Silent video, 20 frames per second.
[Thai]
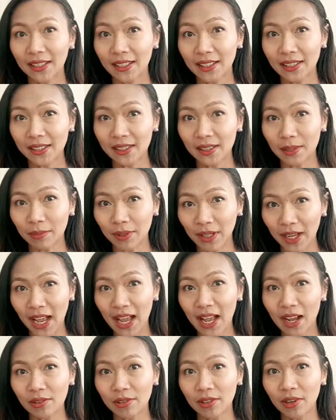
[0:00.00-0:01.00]
ห์ที่ 19
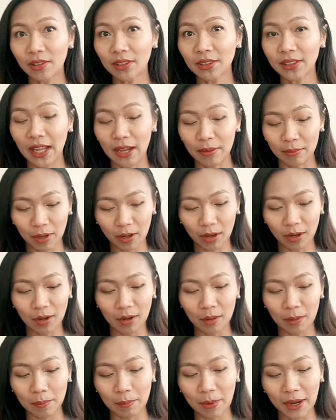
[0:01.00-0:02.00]
เนาะ ตามก็
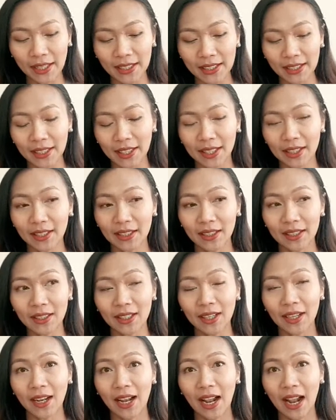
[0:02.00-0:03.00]
ไป
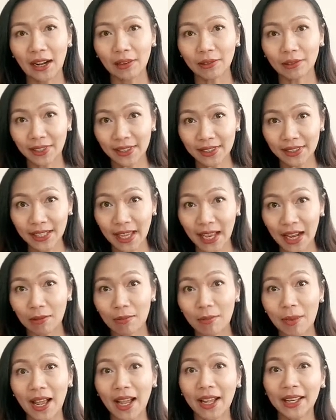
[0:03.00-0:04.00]
อัลตราซาว
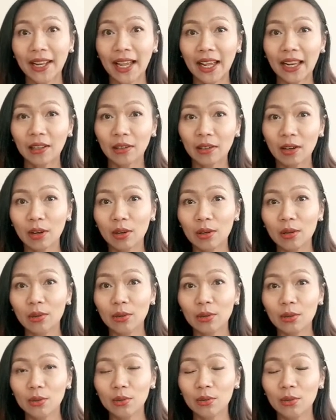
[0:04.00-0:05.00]
มานะ แล้วก็
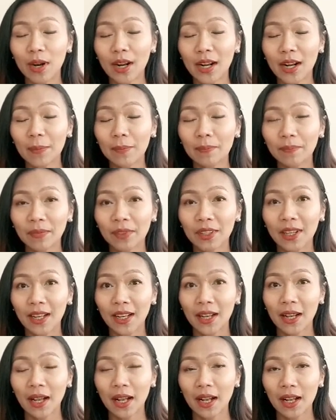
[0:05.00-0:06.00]
รู้ว่า
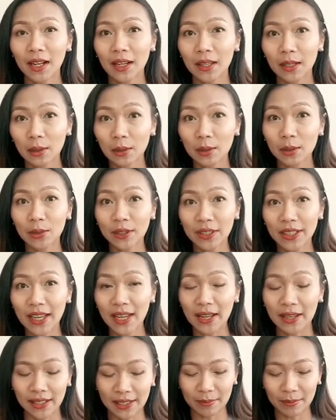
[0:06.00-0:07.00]
ลูกเนี่ย
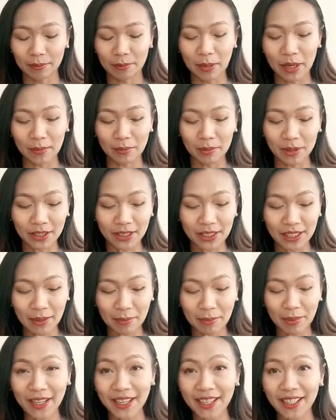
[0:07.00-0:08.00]
เบบีเนี่ย
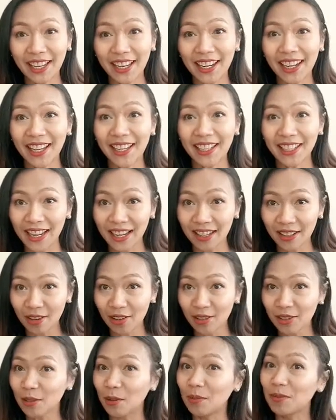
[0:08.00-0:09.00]
เพศอะไรนะ ก็
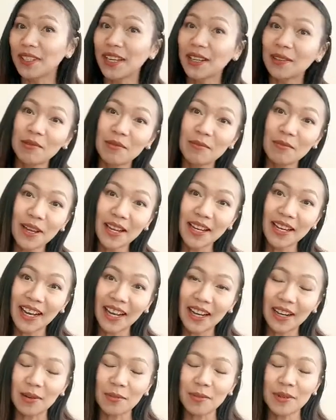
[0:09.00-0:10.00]
สมใจคุณแม่
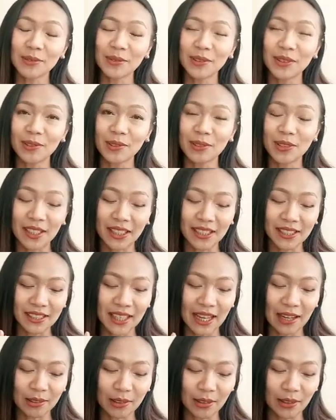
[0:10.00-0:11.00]
ค่ะ ก็ไปอุลตรา
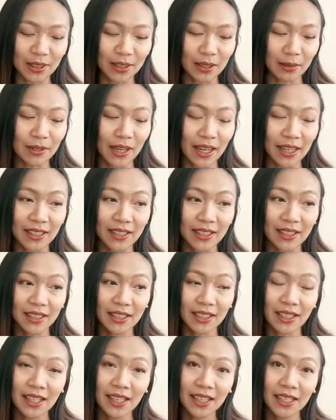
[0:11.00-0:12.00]
ซาวตอนสัปดาห์ที่
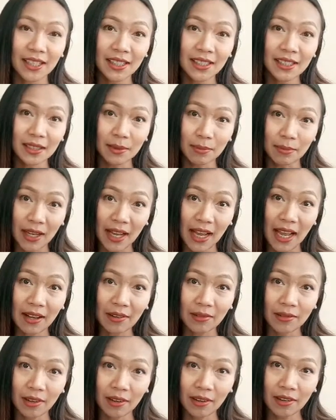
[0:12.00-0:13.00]
19
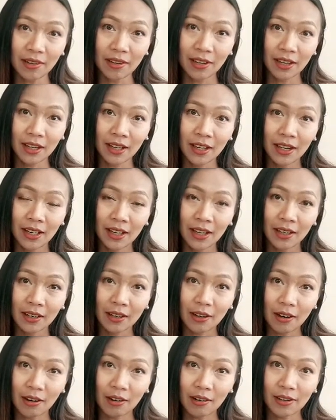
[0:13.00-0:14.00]
เนาะ
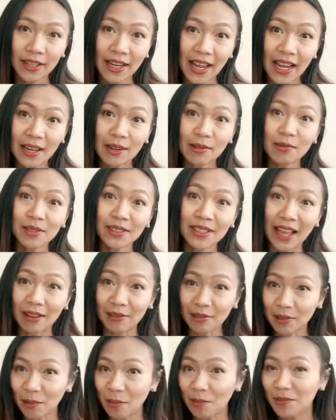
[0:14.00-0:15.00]
ก็ได้ลูกสาว
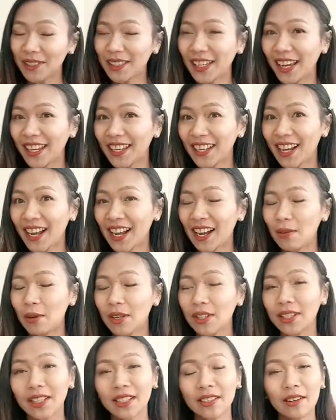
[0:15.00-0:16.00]
สมใจค่ะ วั
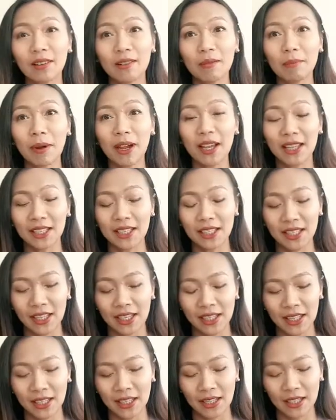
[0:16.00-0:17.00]
นนั้นก็ไป
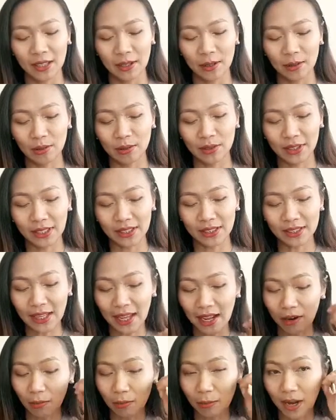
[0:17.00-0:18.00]
อุลตรา
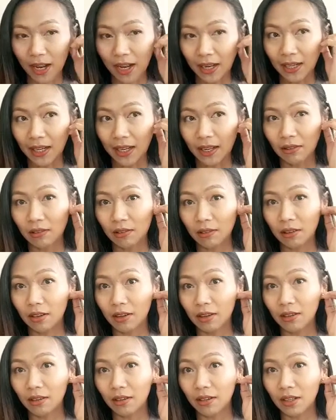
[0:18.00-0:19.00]
ซาวมาแล้ว แล้วก็
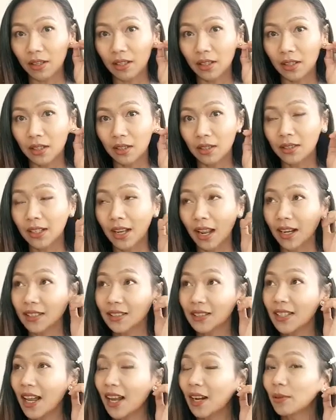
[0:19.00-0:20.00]
หลัง
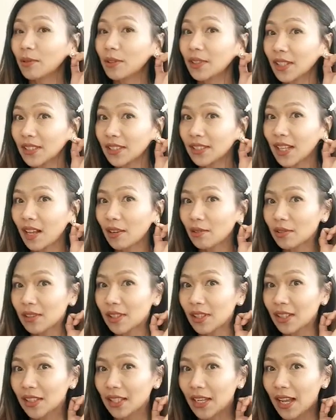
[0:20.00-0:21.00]
จากอุลตราซาวเส
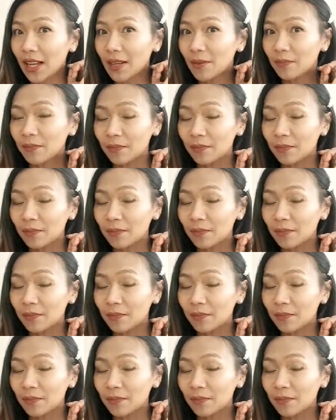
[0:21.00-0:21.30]
ร็จนะ